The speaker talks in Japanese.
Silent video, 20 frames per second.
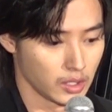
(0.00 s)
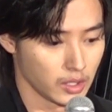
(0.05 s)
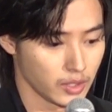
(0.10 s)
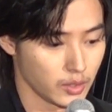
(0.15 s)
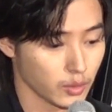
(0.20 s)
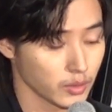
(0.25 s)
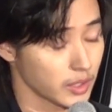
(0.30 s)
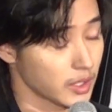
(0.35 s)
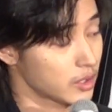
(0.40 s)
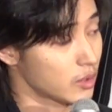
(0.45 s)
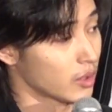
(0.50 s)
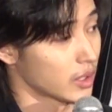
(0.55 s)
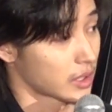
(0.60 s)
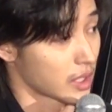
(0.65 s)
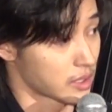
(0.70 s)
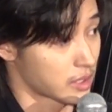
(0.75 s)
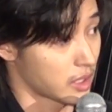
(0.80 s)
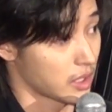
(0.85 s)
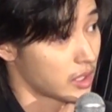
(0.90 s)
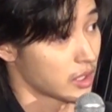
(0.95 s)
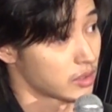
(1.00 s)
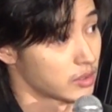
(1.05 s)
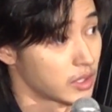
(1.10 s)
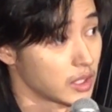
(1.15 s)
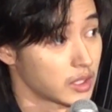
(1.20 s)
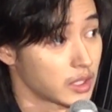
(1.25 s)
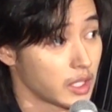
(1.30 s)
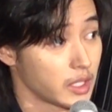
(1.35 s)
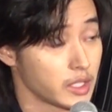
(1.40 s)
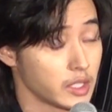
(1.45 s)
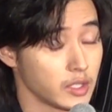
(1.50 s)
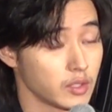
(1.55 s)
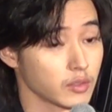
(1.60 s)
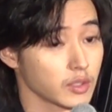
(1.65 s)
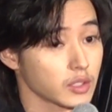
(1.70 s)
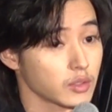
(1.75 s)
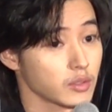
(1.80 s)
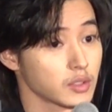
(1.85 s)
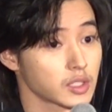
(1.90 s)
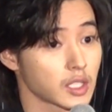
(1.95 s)
いろんな人が助けてくれたりいろん
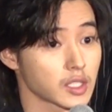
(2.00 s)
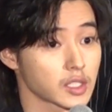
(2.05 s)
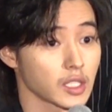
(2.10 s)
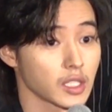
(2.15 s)
な人に支